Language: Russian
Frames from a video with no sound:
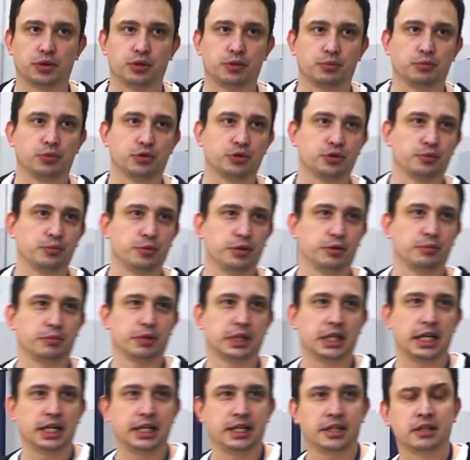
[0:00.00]
Это может быть
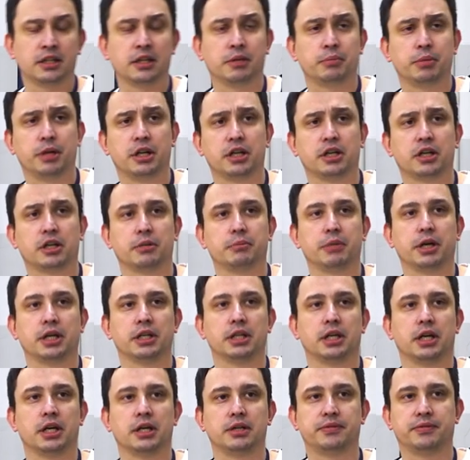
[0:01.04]
монолитный
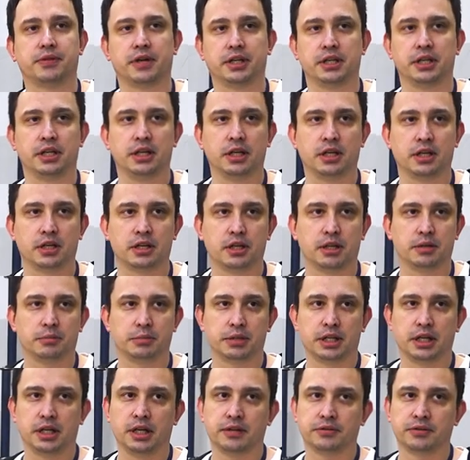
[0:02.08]
поликарбонат, фанера,
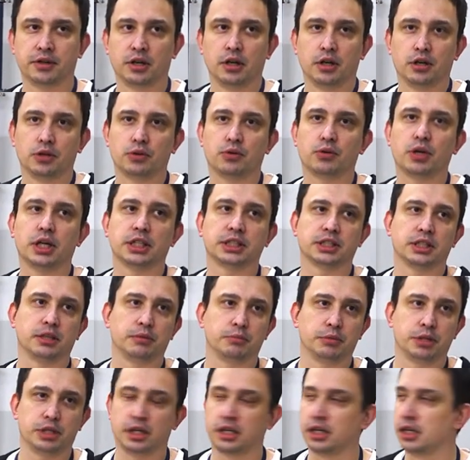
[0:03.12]
МДФ, ну разные
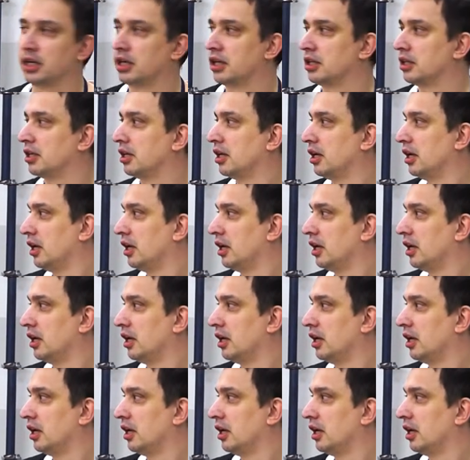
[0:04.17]
материалы.